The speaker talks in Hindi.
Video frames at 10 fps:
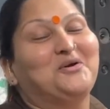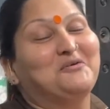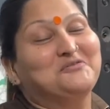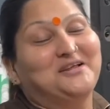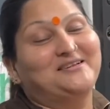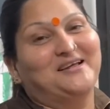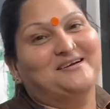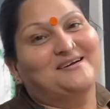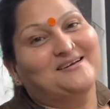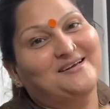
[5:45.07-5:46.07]
मैं और मम्मी
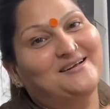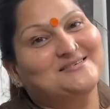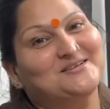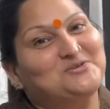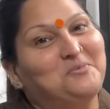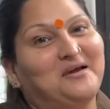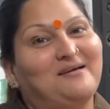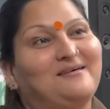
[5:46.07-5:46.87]
ना मतलब यही सोच रहे थे